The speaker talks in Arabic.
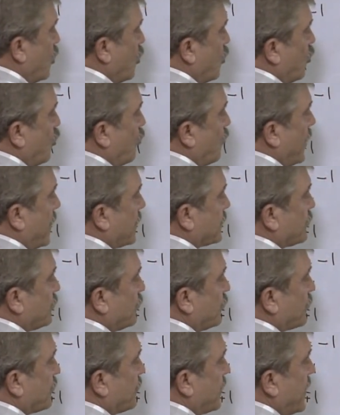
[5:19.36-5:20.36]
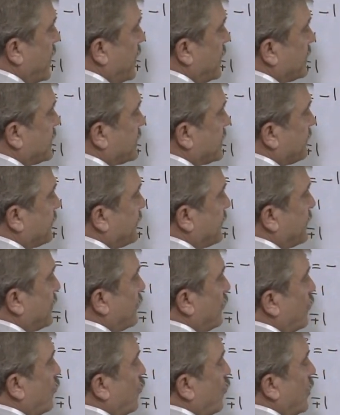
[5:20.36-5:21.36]
ومحصور بين الصفر
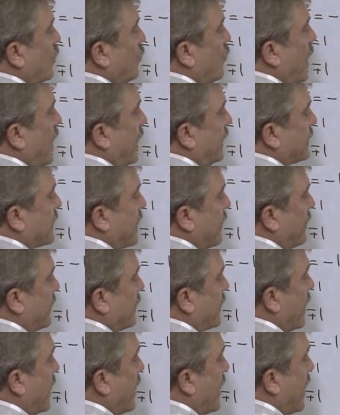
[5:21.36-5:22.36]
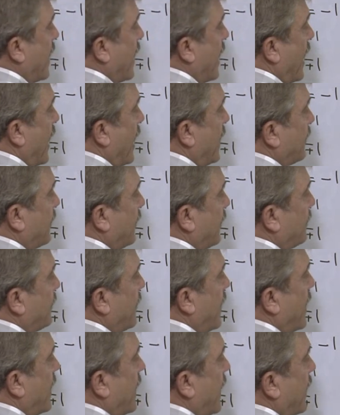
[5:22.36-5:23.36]
والواحد كمدى هذه
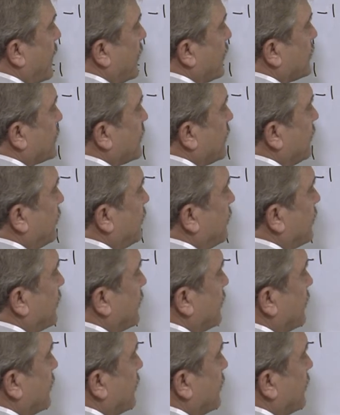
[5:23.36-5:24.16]
عبارة عن نصف